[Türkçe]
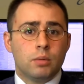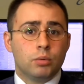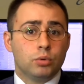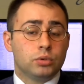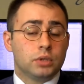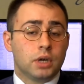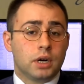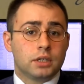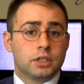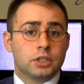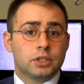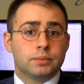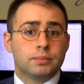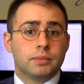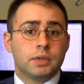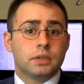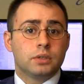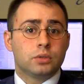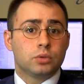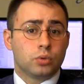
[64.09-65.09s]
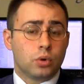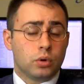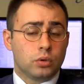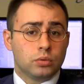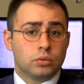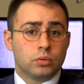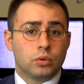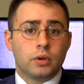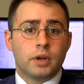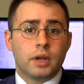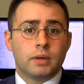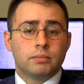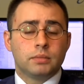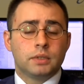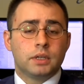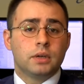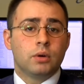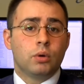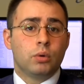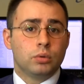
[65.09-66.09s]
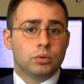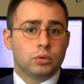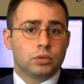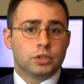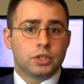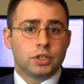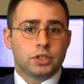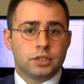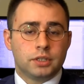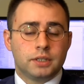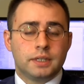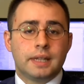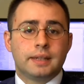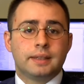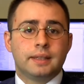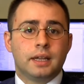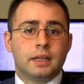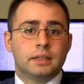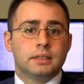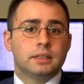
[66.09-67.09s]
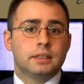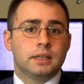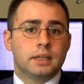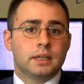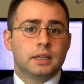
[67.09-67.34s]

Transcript: Bu tartışma son dönemde oldukça şiddetlendi.